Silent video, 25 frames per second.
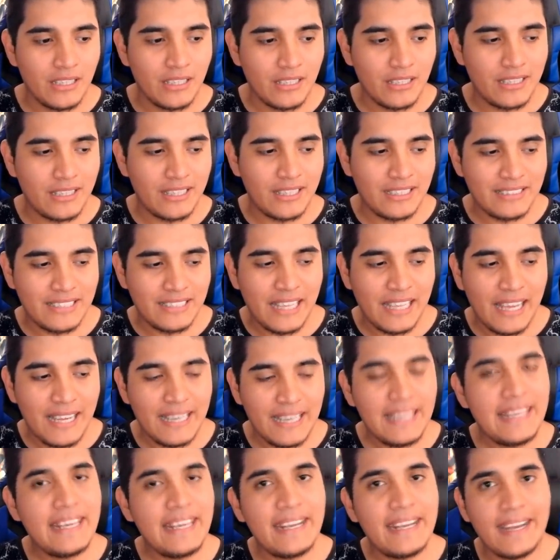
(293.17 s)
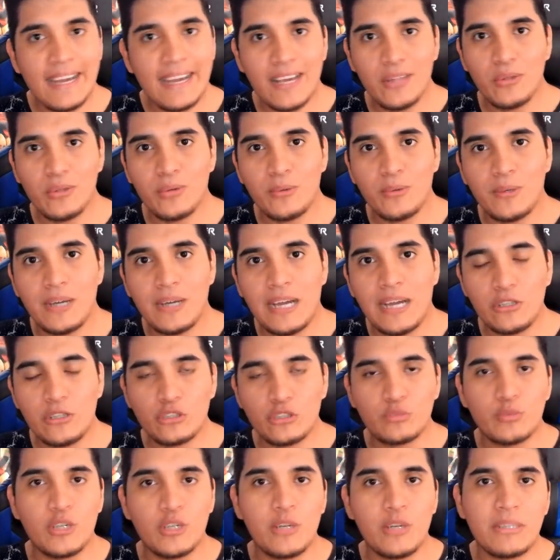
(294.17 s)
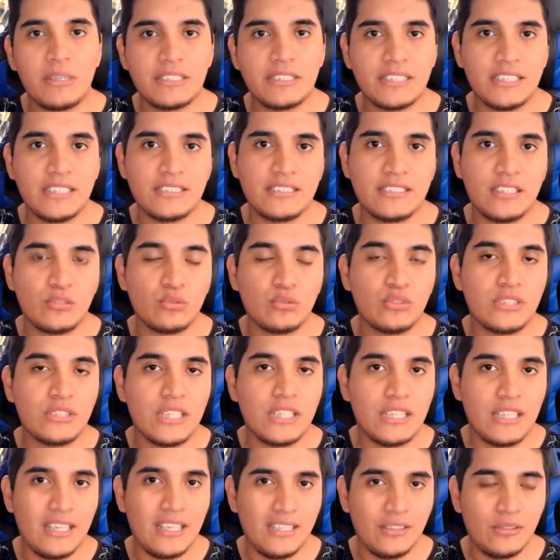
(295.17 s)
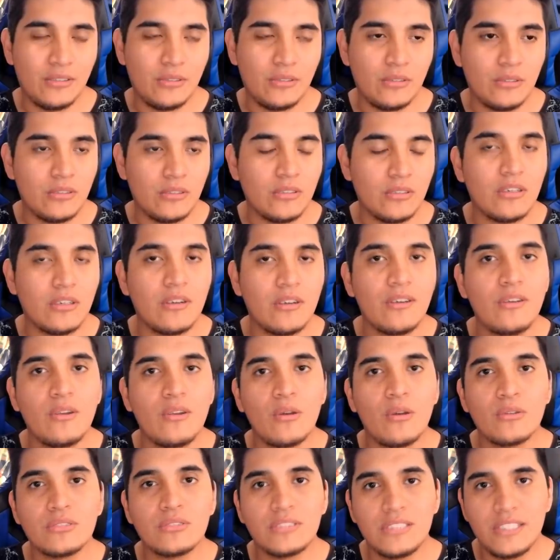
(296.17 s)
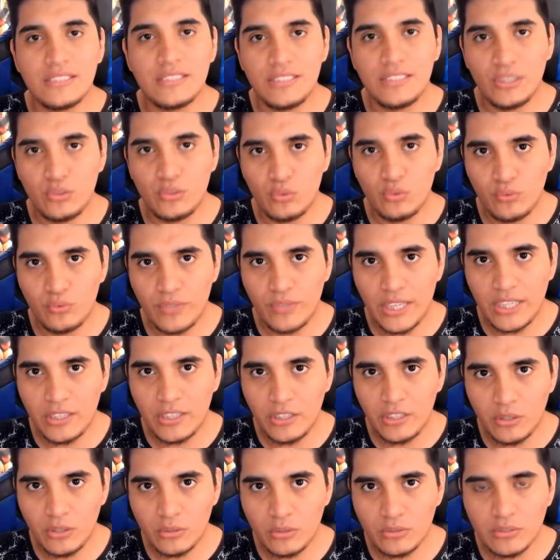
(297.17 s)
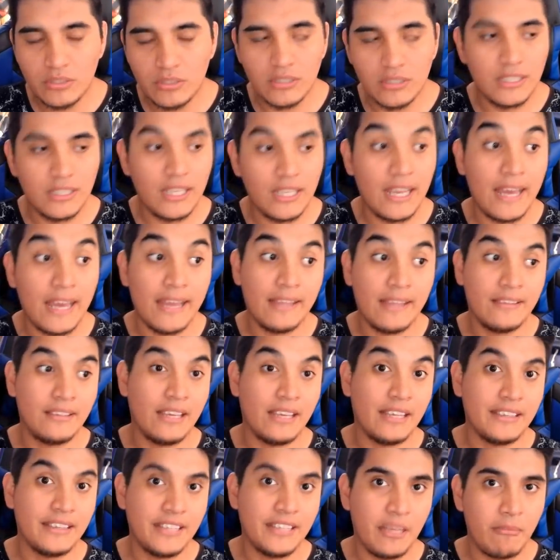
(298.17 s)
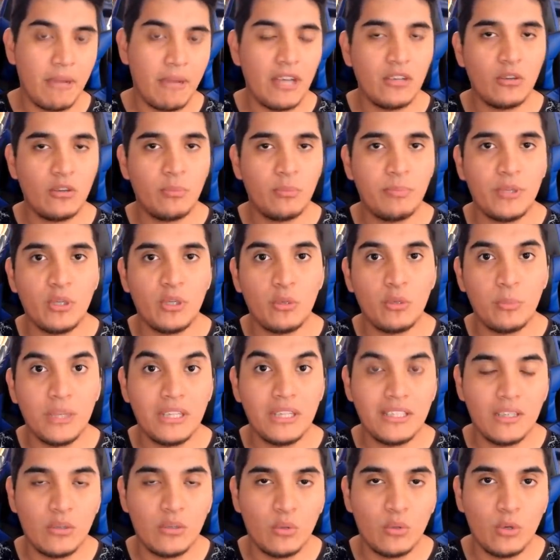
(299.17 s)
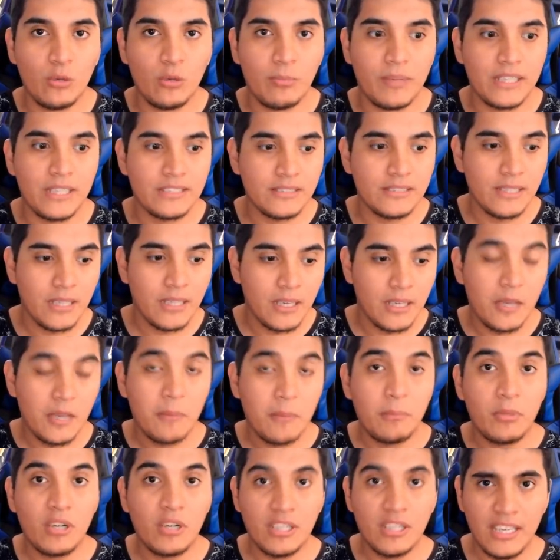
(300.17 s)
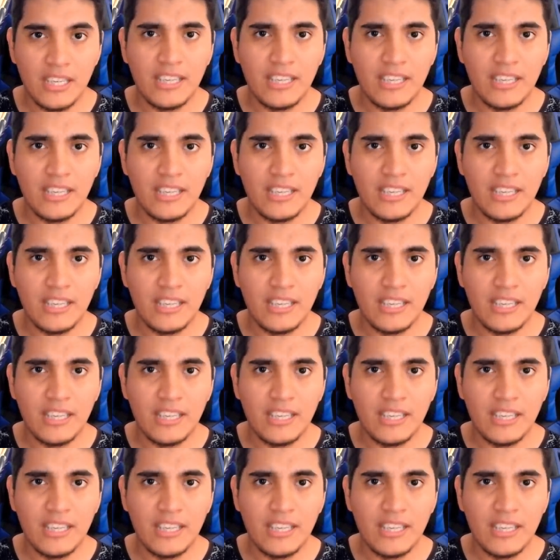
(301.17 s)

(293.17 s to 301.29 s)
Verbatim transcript: que está ligado a los problemas que está sucediendo. No sé si es un fake news, de, antemano pido mil disculpas, pero aquí